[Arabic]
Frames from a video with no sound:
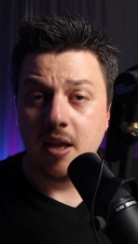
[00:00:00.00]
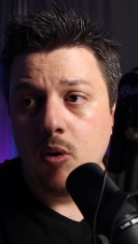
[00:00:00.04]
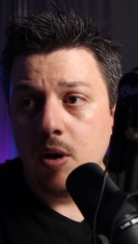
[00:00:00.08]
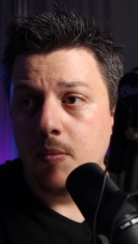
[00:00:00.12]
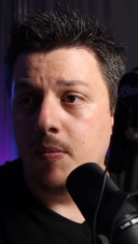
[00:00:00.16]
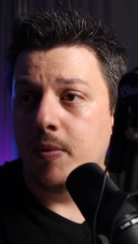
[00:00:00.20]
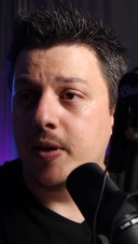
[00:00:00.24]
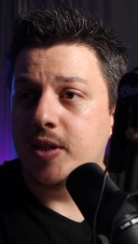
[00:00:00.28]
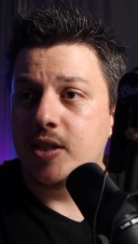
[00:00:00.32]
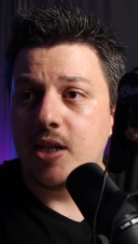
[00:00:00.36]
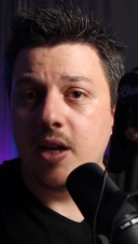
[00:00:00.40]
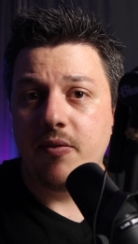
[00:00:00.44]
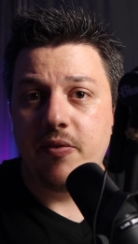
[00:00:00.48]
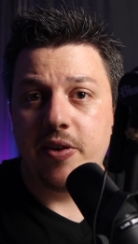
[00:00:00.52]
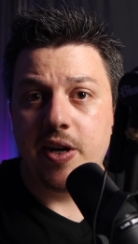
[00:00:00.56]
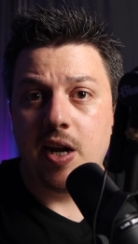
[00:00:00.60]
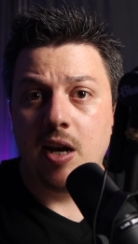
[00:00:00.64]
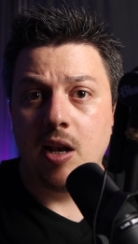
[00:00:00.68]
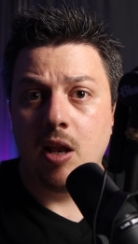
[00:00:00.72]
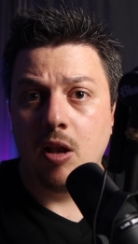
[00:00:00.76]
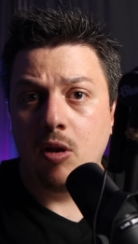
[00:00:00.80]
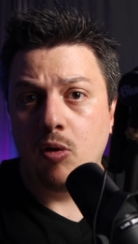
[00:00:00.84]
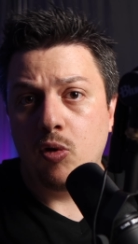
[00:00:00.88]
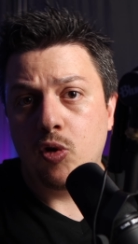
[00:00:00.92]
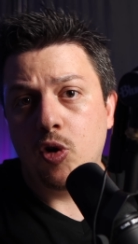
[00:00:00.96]
ولما تسافر
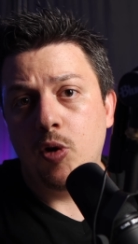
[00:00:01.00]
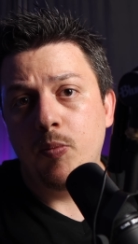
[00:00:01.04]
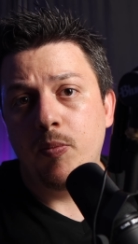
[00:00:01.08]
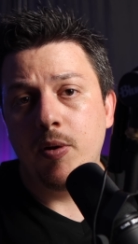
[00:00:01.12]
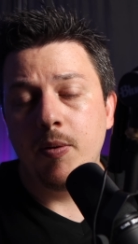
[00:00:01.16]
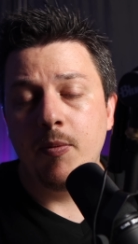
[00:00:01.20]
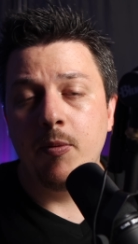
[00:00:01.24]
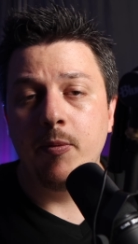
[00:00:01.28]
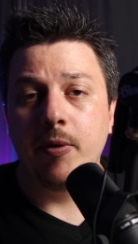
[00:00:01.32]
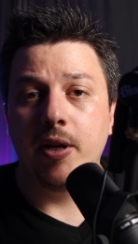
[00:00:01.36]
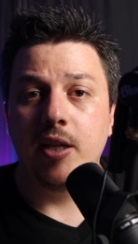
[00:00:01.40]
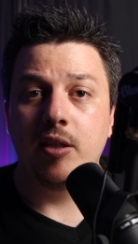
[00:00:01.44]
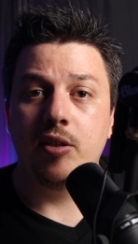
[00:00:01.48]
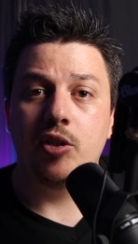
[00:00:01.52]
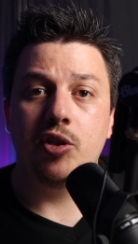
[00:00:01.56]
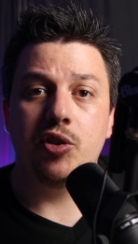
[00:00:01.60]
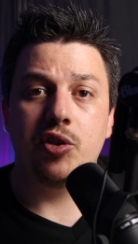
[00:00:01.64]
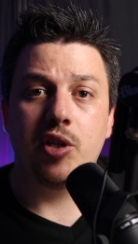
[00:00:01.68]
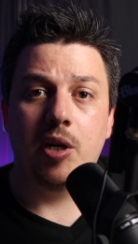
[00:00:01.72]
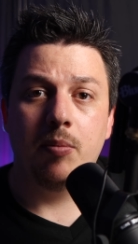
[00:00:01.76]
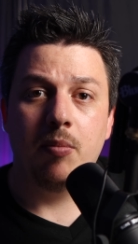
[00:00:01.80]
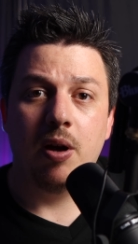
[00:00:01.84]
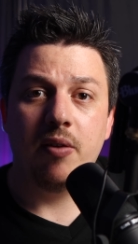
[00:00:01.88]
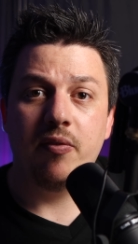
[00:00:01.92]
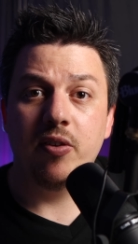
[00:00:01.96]
على أوروبا ممكن
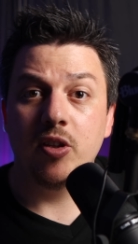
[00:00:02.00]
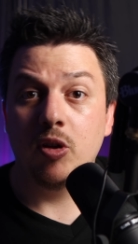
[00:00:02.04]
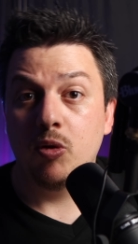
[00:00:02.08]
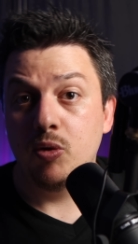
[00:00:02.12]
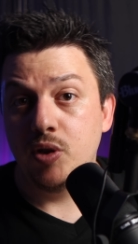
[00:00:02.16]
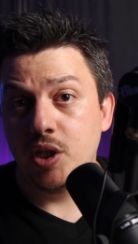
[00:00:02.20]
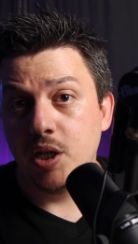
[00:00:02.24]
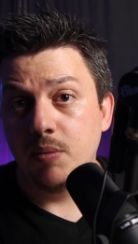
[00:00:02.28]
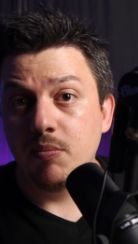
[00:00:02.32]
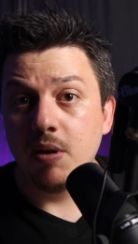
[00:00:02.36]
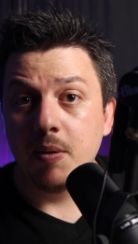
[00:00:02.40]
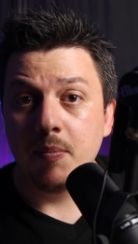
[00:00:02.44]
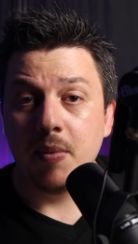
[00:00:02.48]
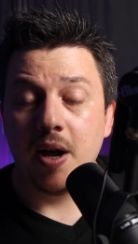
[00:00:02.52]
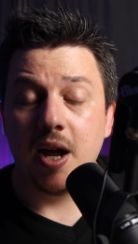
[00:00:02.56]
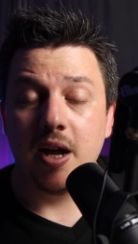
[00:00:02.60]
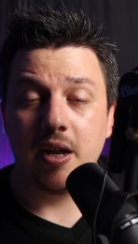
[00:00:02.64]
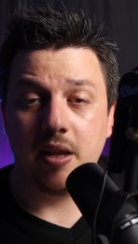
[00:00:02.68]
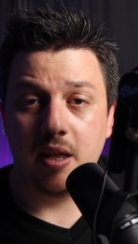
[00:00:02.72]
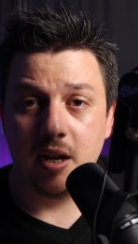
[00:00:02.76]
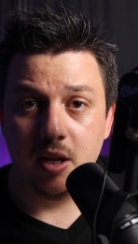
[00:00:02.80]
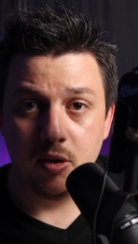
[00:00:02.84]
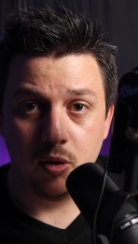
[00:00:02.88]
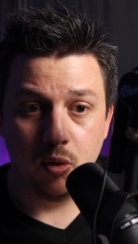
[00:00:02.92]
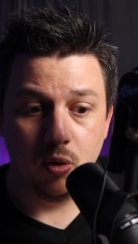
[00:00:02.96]
تشتري المحفظة وتجيبها
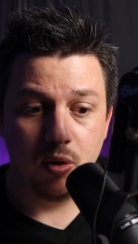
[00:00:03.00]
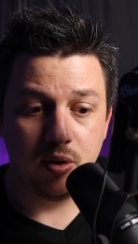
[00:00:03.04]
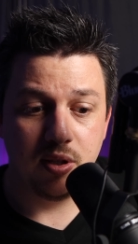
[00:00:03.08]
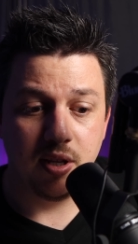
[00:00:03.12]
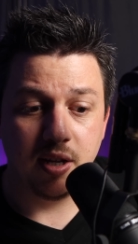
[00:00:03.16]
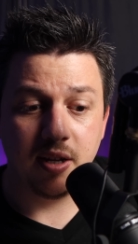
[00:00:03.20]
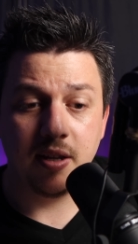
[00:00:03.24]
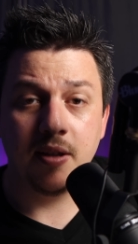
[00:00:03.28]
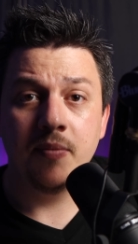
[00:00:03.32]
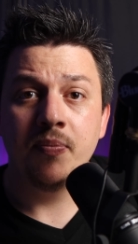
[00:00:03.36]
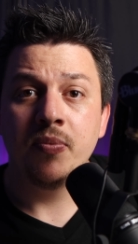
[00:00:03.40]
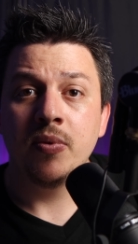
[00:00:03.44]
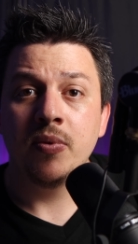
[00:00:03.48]
معك على دولتك